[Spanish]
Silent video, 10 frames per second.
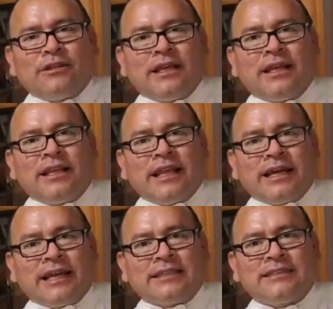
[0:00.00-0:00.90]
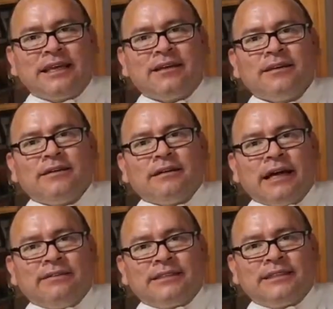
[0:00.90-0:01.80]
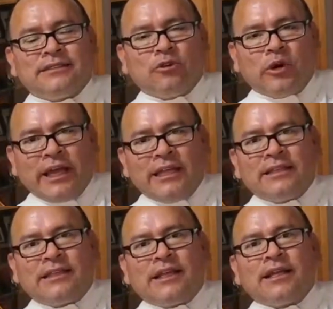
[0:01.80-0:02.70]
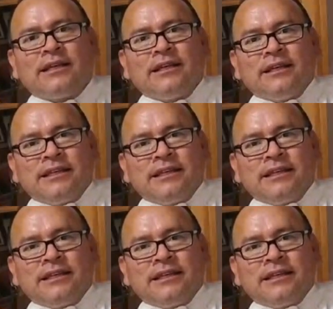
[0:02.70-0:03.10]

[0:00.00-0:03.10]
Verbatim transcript: donde la gracia a veces no entra